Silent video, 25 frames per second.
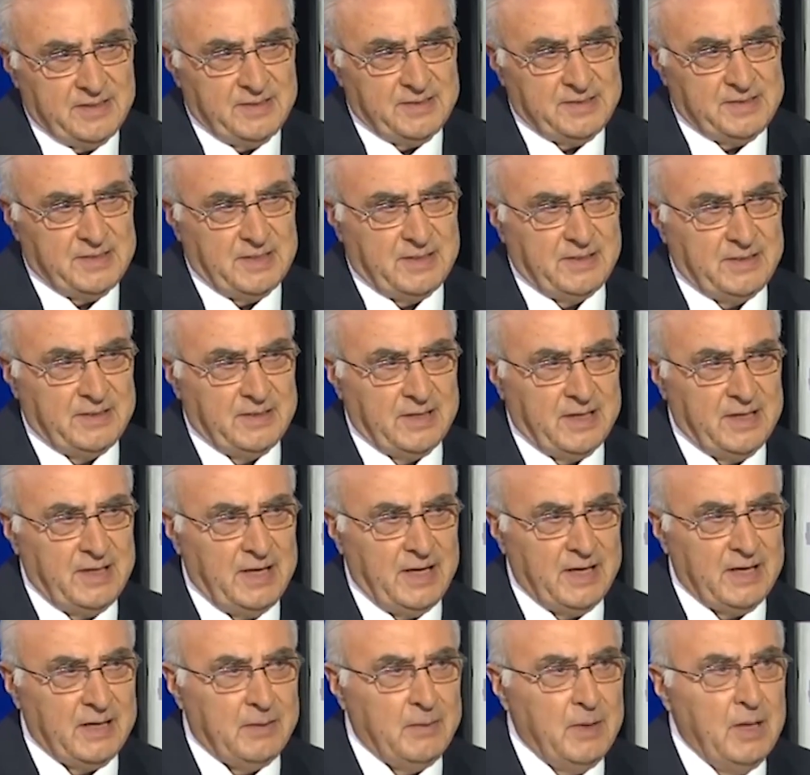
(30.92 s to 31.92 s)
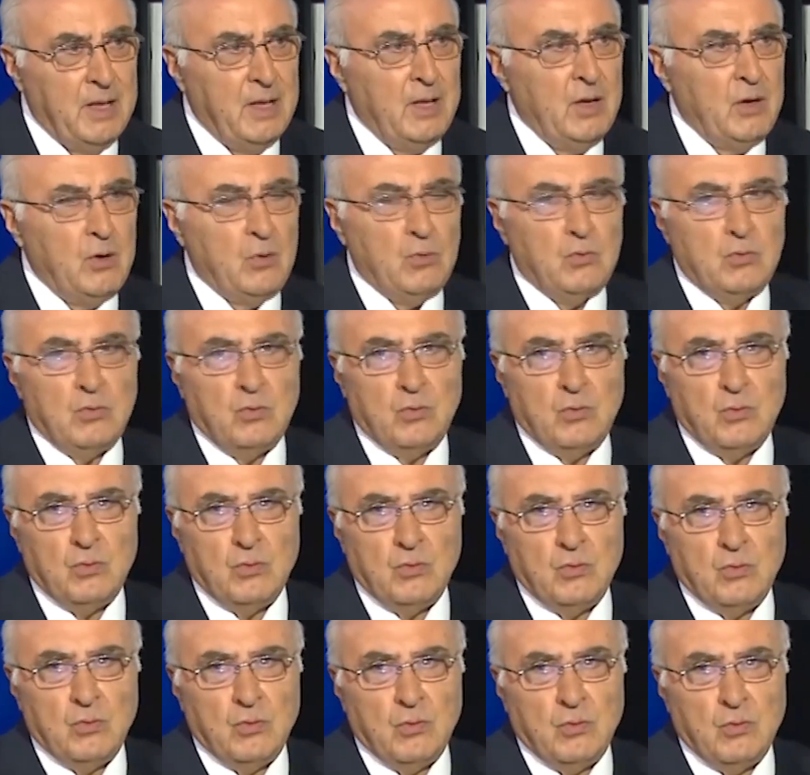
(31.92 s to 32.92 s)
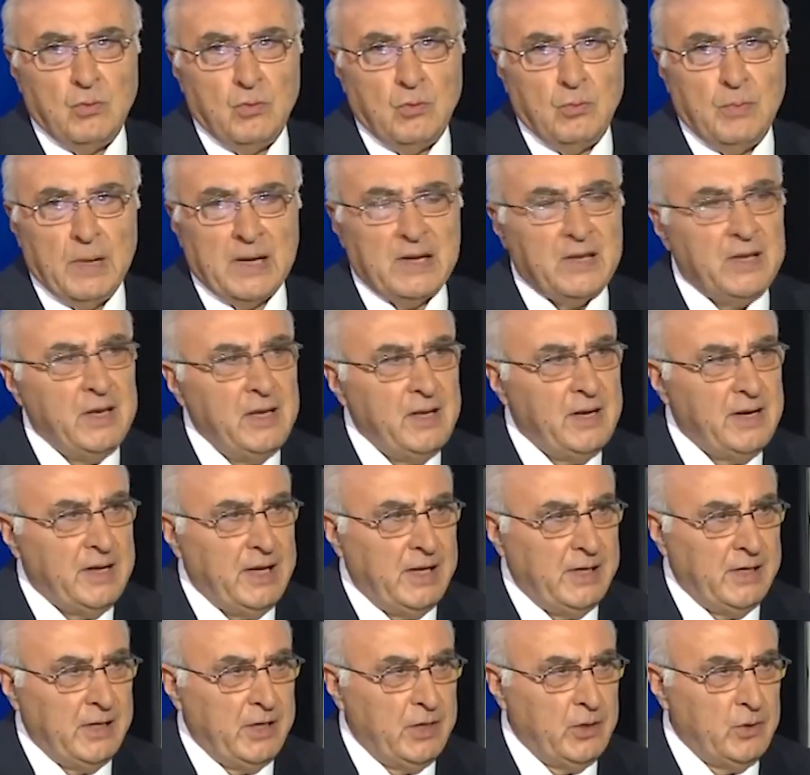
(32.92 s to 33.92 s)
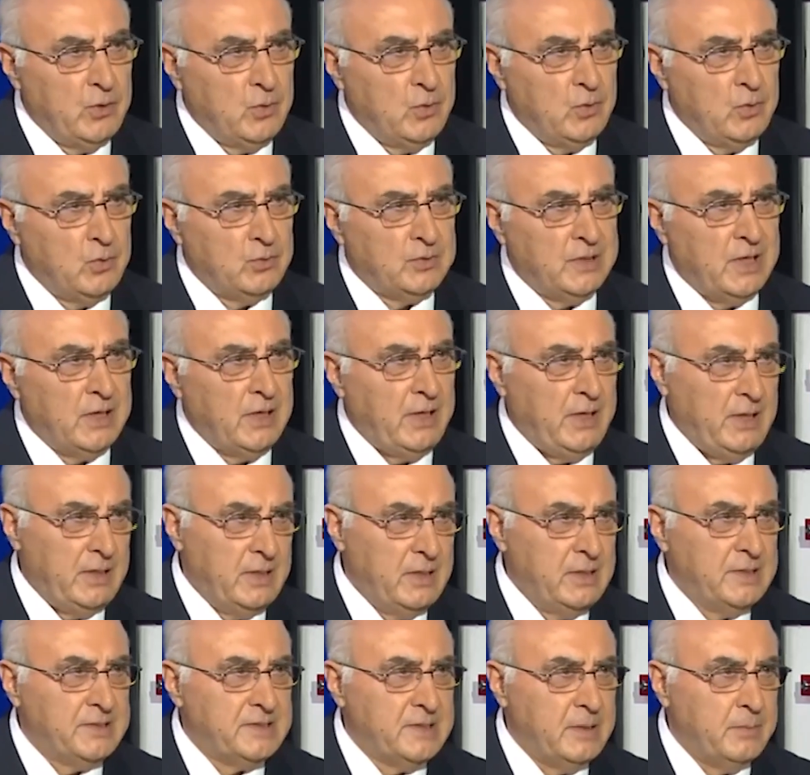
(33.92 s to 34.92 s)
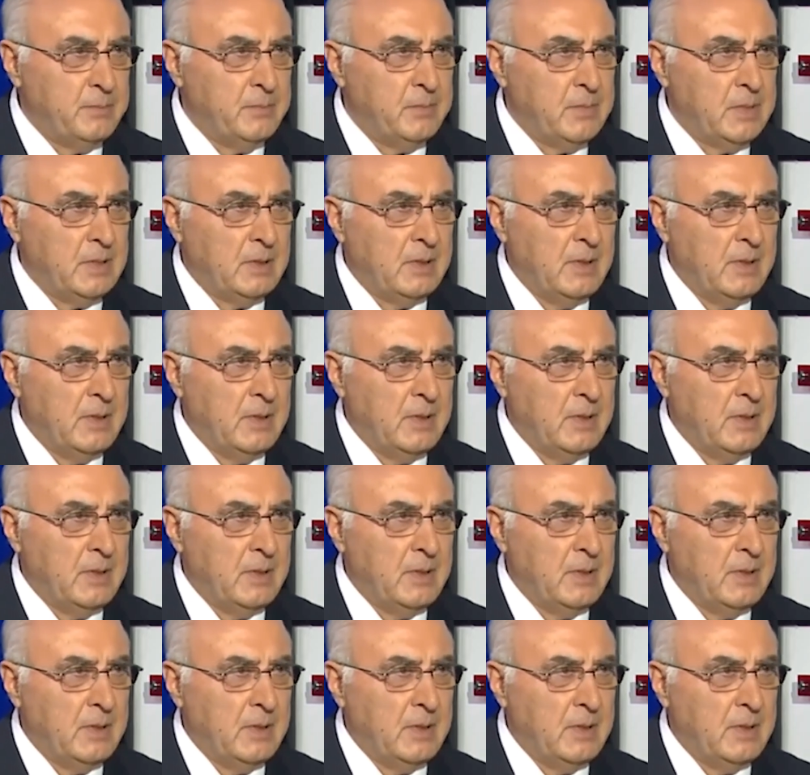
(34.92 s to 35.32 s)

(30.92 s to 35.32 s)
ست كلارا نعم. وبكير يعني انه طرح اسم